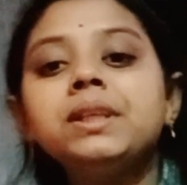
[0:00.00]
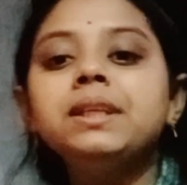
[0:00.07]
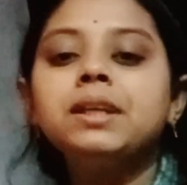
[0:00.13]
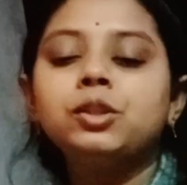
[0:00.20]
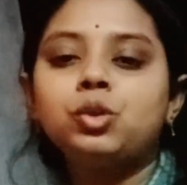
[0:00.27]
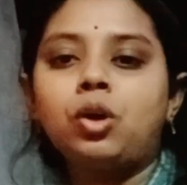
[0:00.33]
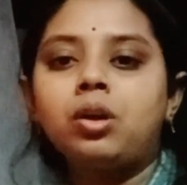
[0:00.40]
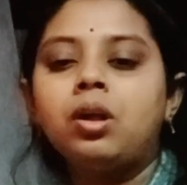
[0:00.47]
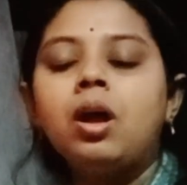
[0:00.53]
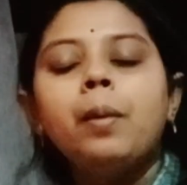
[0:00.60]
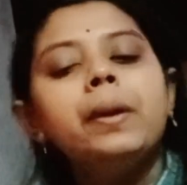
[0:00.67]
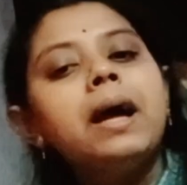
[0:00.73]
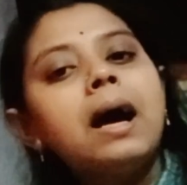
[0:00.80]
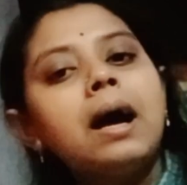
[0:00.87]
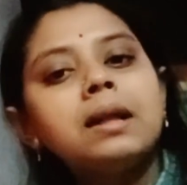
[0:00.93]
দিয়ে জ্বর
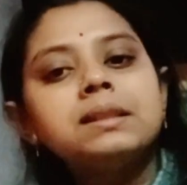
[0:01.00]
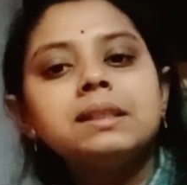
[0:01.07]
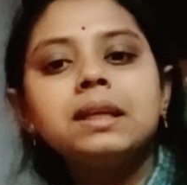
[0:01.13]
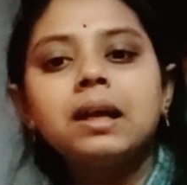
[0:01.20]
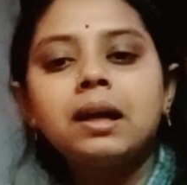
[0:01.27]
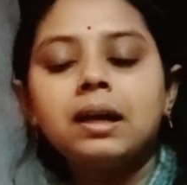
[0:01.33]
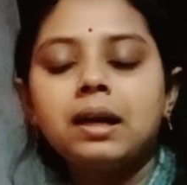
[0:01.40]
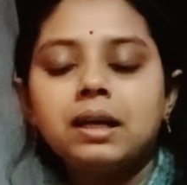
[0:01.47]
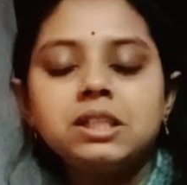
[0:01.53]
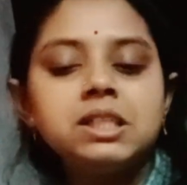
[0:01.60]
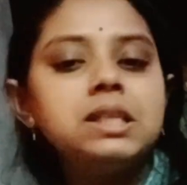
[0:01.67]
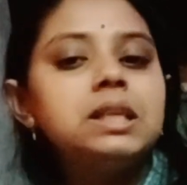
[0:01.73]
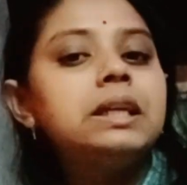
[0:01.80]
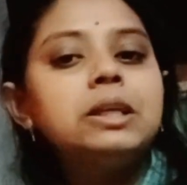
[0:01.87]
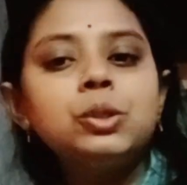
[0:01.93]
মানে হাঁচি
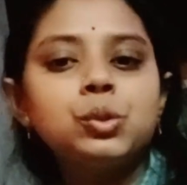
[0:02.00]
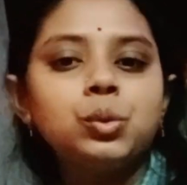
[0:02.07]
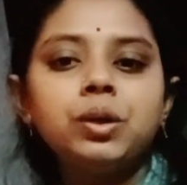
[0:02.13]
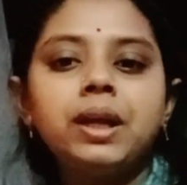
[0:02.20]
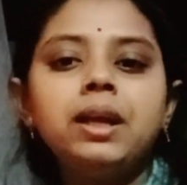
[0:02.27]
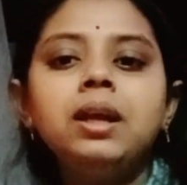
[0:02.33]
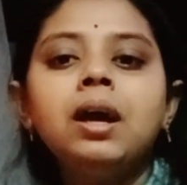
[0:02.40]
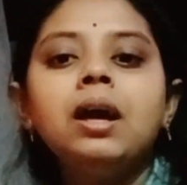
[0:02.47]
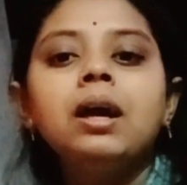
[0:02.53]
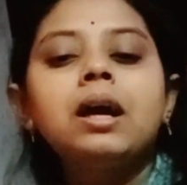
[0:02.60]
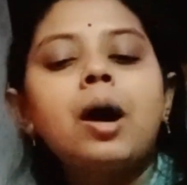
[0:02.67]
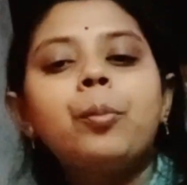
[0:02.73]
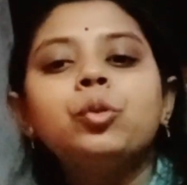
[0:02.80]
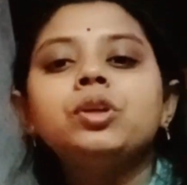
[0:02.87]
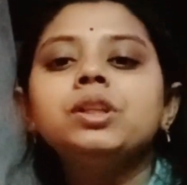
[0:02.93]
কাশি কিচ্ছু নেই
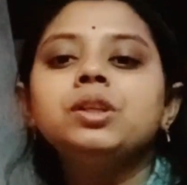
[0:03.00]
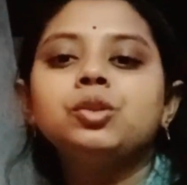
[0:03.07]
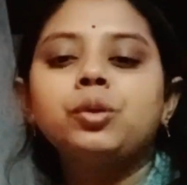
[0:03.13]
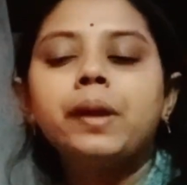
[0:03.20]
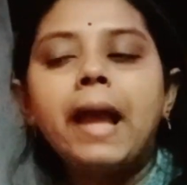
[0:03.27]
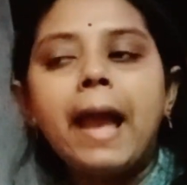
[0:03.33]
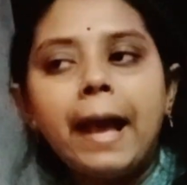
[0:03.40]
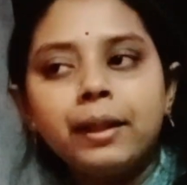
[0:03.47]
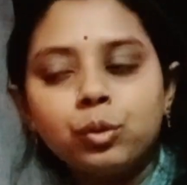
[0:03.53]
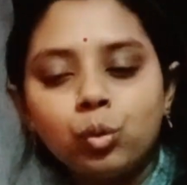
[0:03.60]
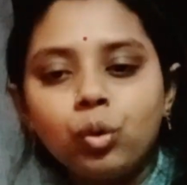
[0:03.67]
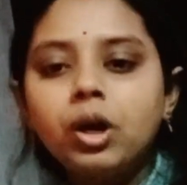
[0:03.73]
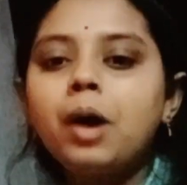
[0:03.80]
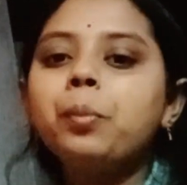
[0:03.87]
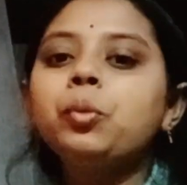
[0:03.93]
কাঁপুনি দিয়ে জ্বর মানে এত
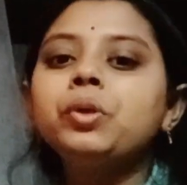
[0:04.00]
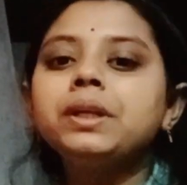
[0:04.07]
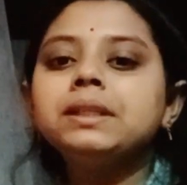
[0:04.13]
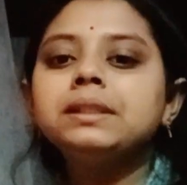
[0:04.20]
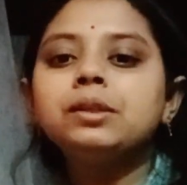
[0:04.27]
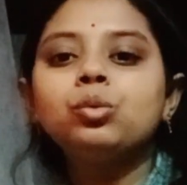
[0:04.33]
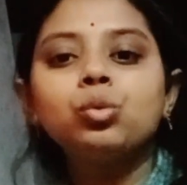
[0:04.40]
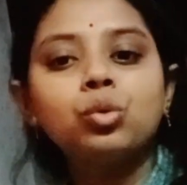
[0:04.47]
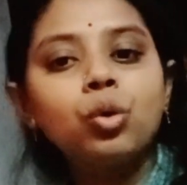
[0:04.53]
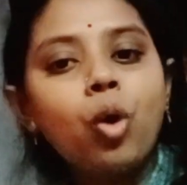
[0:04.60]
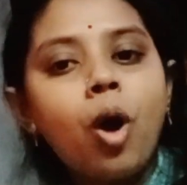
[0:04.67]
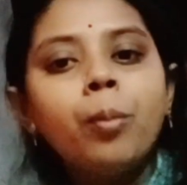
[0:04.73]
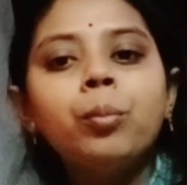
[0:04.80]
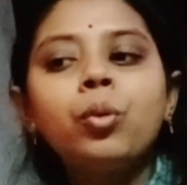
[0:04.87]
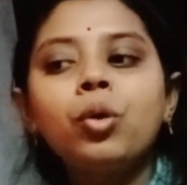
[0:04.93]
কাঁপুনি যে দুটো
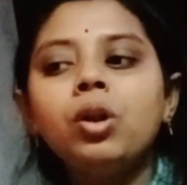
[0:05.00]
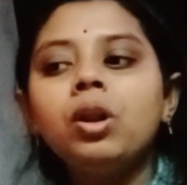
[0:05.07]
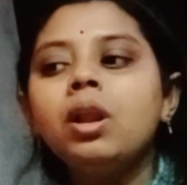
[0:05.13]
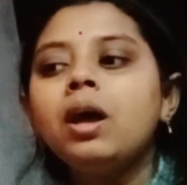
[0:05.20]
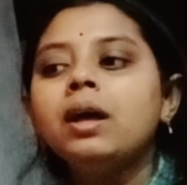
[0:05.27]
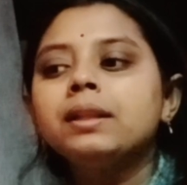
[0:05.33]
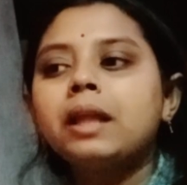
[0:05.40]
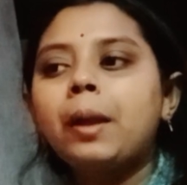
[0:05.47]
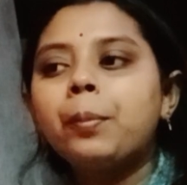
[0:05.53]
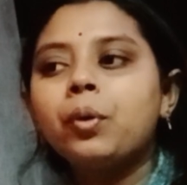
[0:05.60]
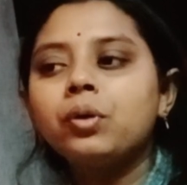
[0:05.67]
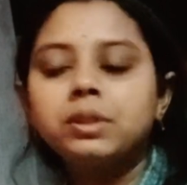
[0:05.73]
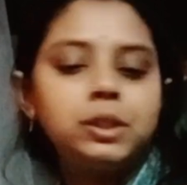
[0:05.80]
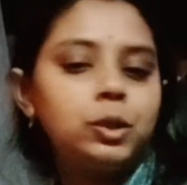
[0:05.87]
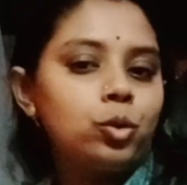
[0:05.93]
কম্বল তারপর
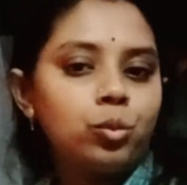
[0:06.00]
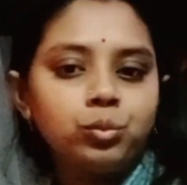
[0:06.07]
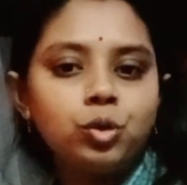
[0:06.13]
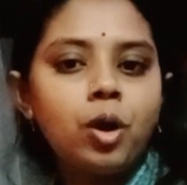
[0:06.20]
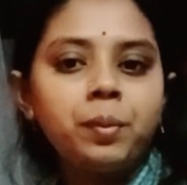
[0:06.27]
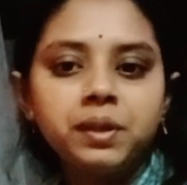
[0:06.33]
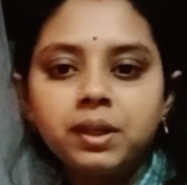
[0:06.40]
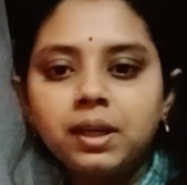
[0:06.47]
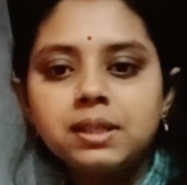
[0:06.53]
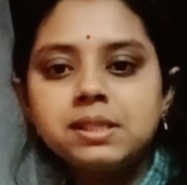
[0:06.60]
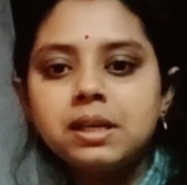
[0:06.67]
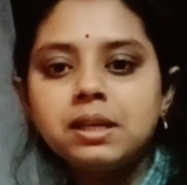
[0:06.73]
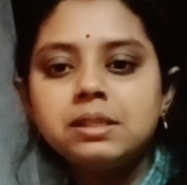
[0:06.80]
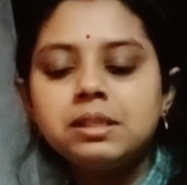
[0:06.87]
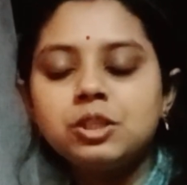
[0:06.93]
সেরকম তো আমাদের কাছে
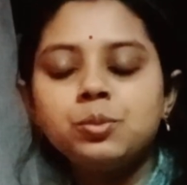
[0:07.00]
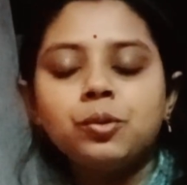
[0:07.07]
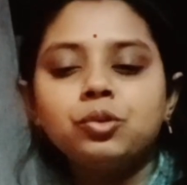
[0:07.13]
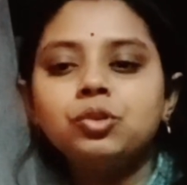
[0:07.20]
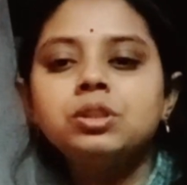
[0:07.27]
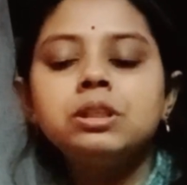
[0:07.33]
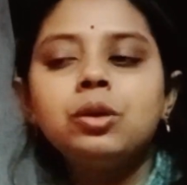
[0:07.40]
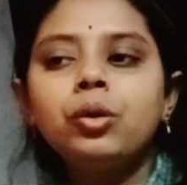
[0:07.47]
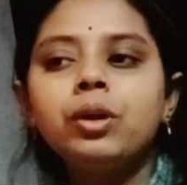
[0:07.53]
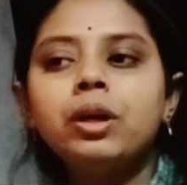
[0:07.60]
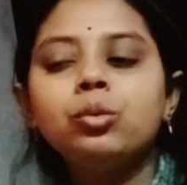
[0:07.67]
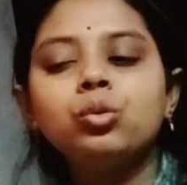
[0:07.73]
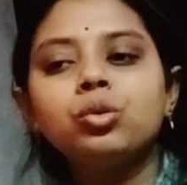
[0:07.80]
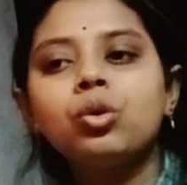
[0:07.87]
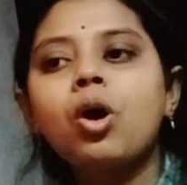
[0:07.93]
জিনিসপত্র ছিল না
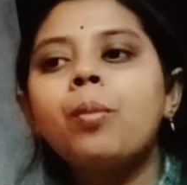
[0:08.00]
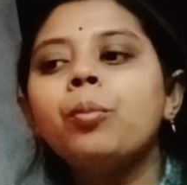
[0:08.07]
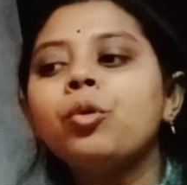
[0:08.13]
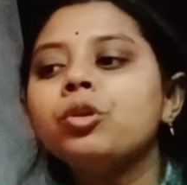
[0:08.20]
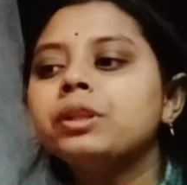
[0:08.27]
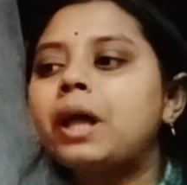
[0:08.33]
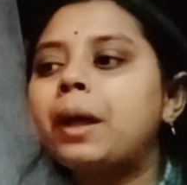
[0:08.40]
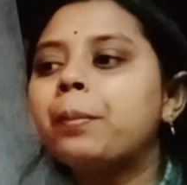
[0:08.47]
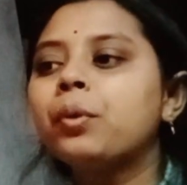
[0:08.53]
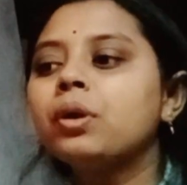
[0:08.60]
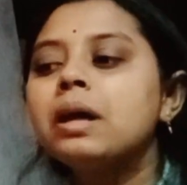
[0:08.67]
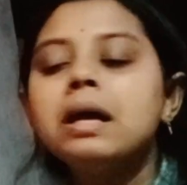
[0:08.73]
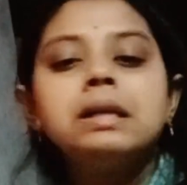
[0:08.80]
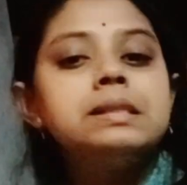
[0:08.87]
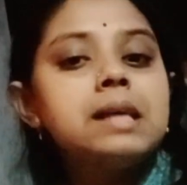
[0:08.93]
দুটো কম্বল তারপর
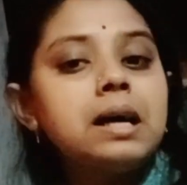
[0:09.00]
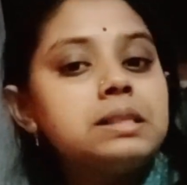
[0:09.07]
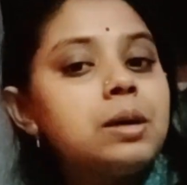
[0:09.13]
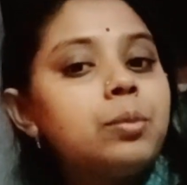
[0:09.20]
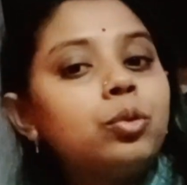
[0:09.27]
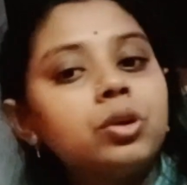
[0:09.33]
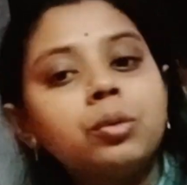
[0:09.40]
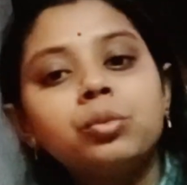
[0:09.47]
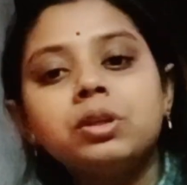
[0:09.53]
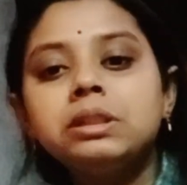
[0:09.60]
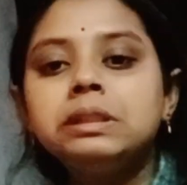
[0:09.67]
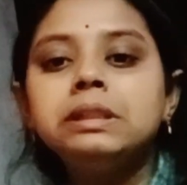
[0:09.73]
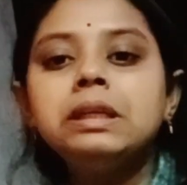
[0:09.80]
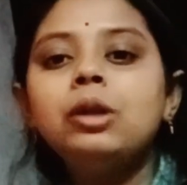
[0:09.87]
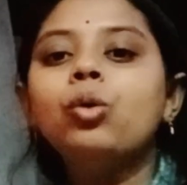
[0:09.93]
যা যা মোটামুটি
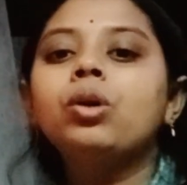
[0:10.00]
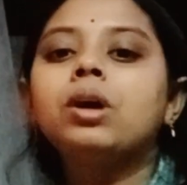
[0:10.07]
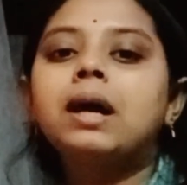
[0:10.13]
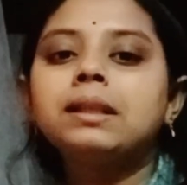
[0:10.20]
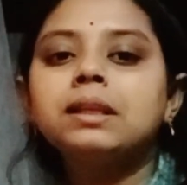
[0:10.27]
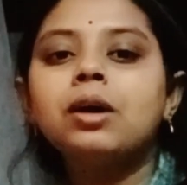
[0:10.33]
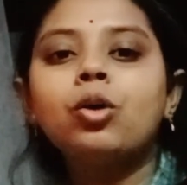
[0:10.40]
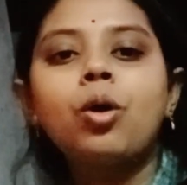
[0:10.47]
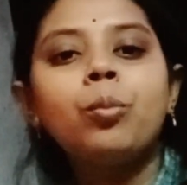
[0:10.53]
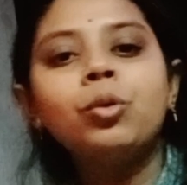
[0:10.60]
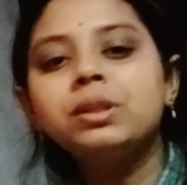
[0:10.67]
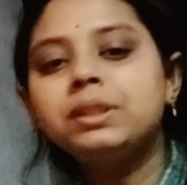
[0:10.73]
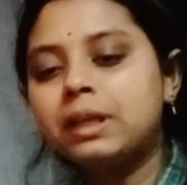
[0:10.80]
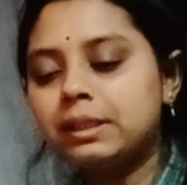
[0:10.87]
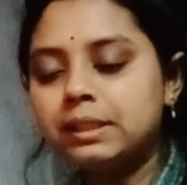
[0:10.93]
ছিল কাঁথা কম্বল
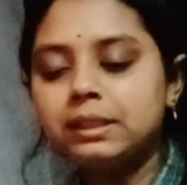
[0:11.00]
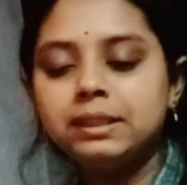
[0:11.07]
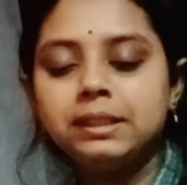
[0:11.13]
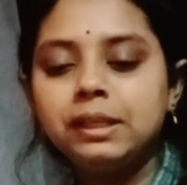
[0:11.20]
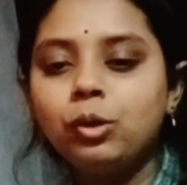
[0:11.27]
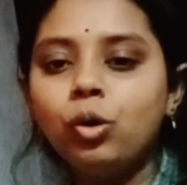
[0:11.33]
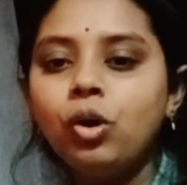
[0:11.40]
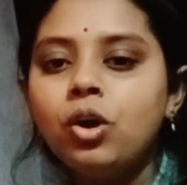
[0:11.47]
যা যা ছিল